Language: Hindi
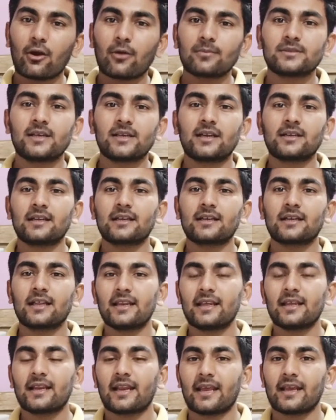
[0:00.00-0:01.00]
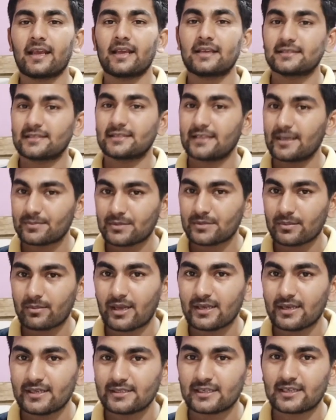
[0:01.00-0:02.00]
ऑब्जेक्ट डले रहेंगे सेप्स
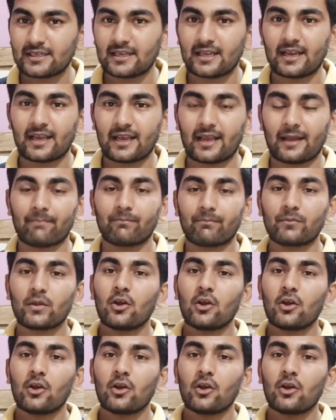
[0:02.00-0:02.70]
मान लीजिए डले हैं